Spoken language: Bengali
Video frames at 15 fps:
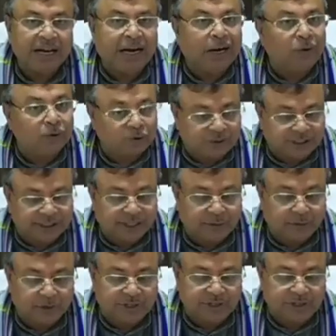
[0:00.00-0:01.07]
আউটসাইডার
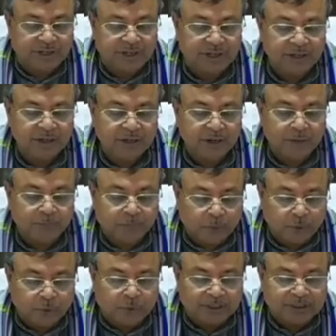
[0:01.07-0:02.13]
রয়েছে
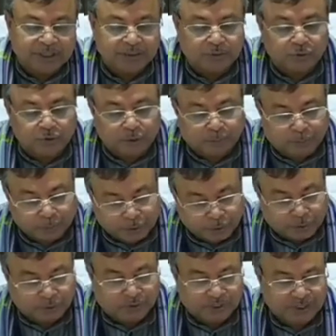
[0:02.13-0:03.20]
পনেরো হাজার দুশো
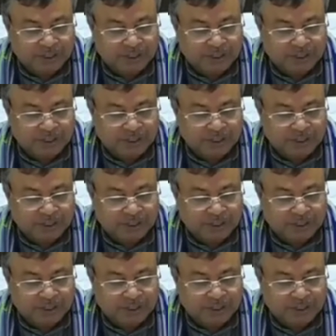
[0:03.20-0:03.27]
পঁয়ষট্টি